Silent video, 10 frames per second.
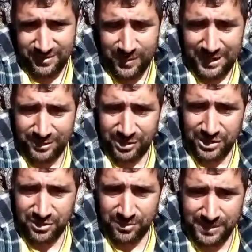4 o
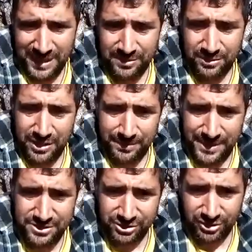5 mil euros de
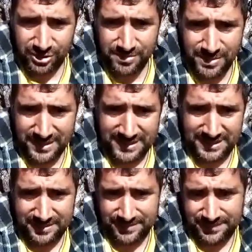pienso todos los
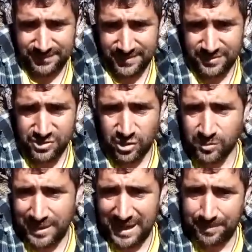meses. Yo
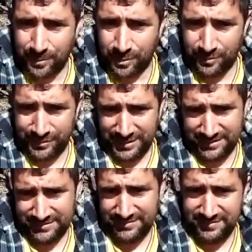como era pobre,
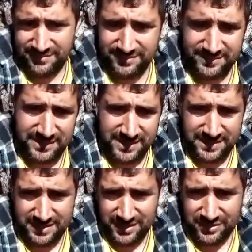
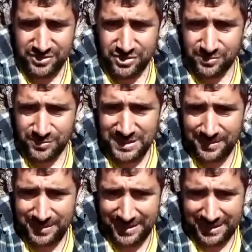que lo he dicho muchas
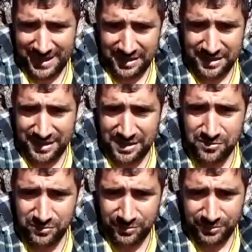veces, nací
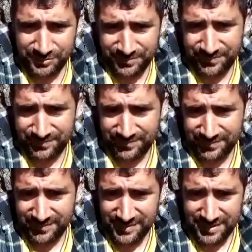desnudo,
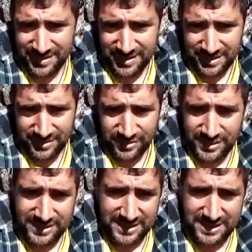
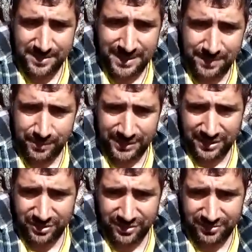ese sistema de
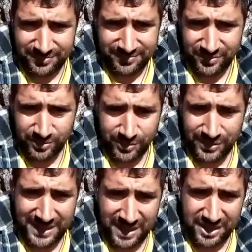explotación no
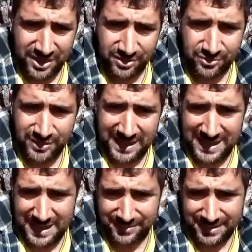podría hacerlo nunca en
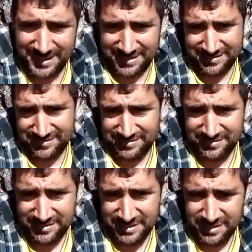la vida.
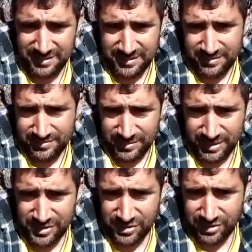
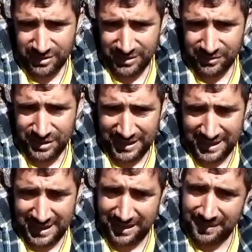Porque yo quiero cerrar
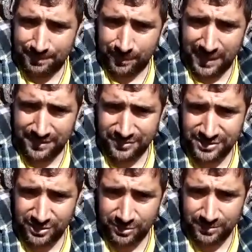las cabras por la
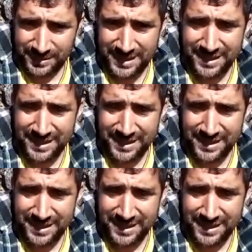noche y dormir,